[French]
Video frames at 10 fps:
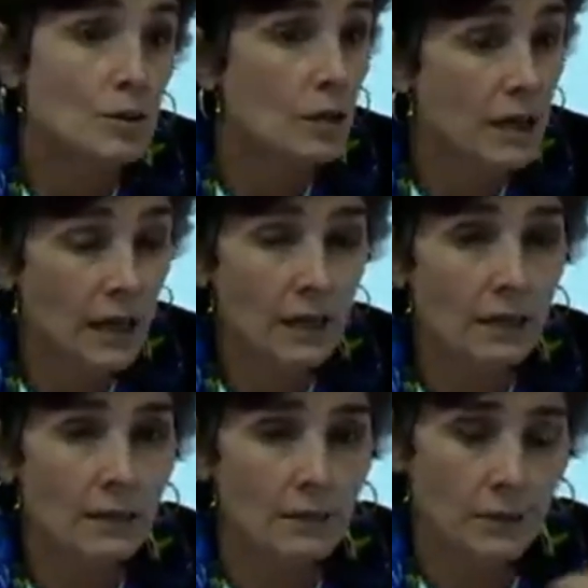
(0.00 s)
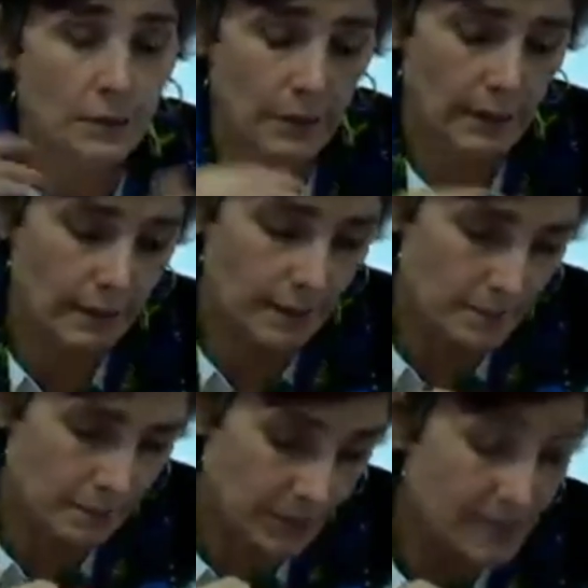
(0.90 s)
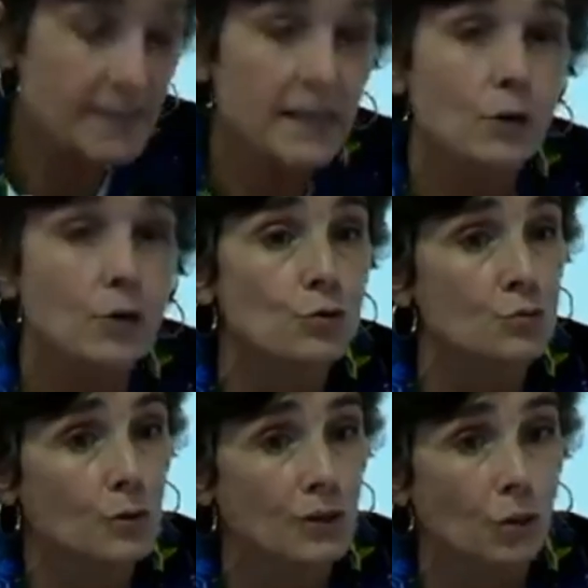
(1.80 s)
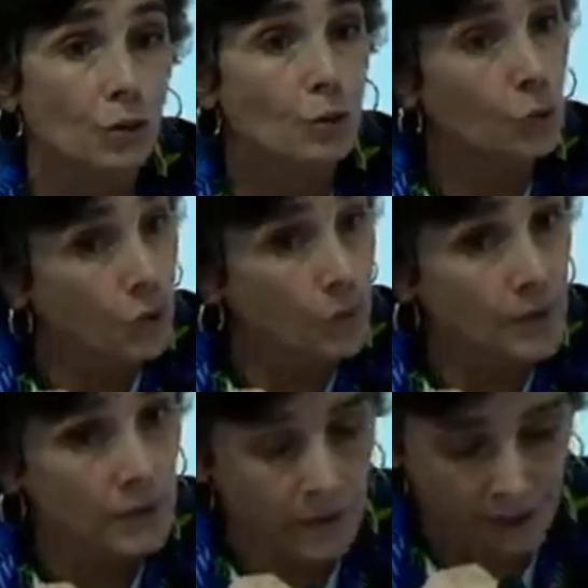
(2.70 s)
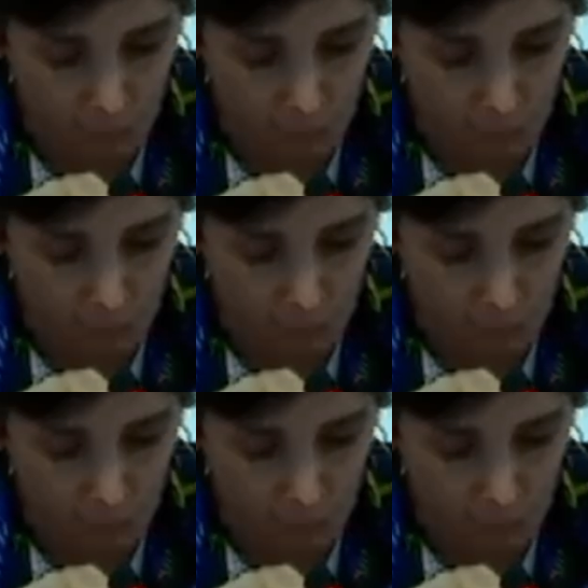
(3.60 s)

Là, euh, la place des quinconces peut être un lieu qui peut